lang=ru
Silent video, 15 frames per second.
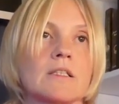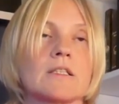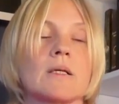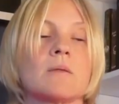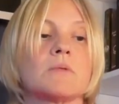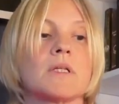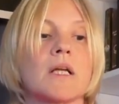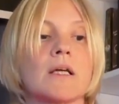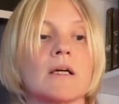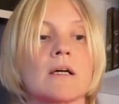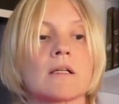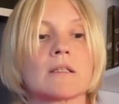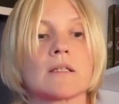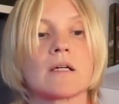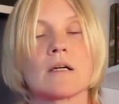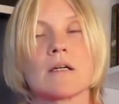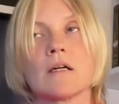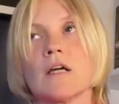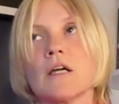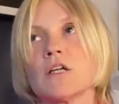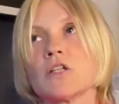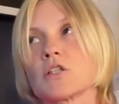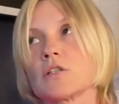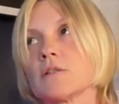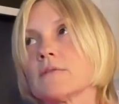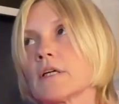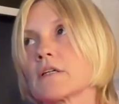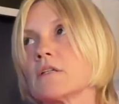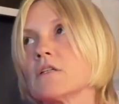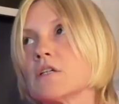На самом деле, когда
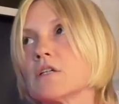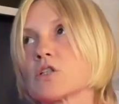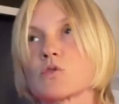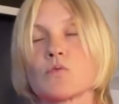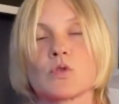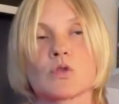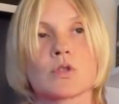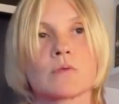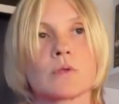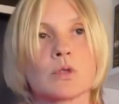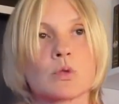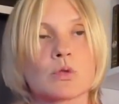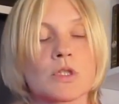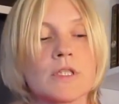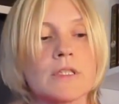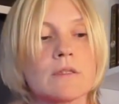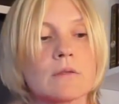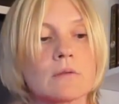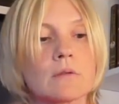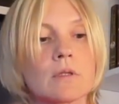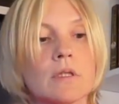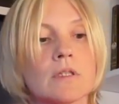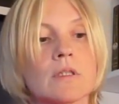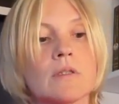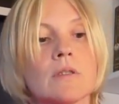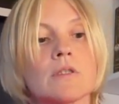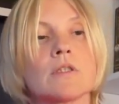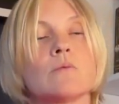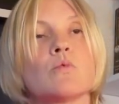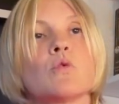человек не живет свою жизнью, от
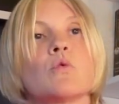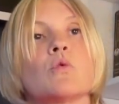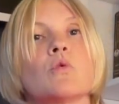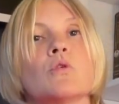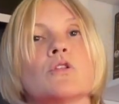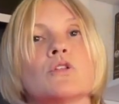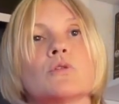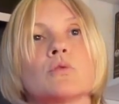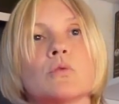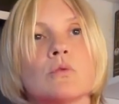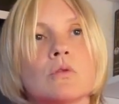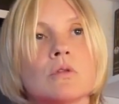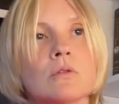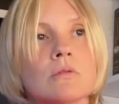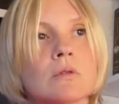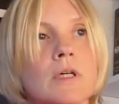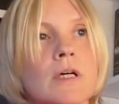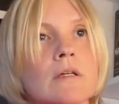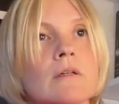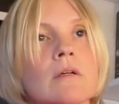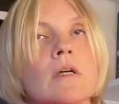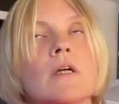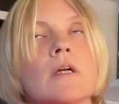из него уходит дух – да,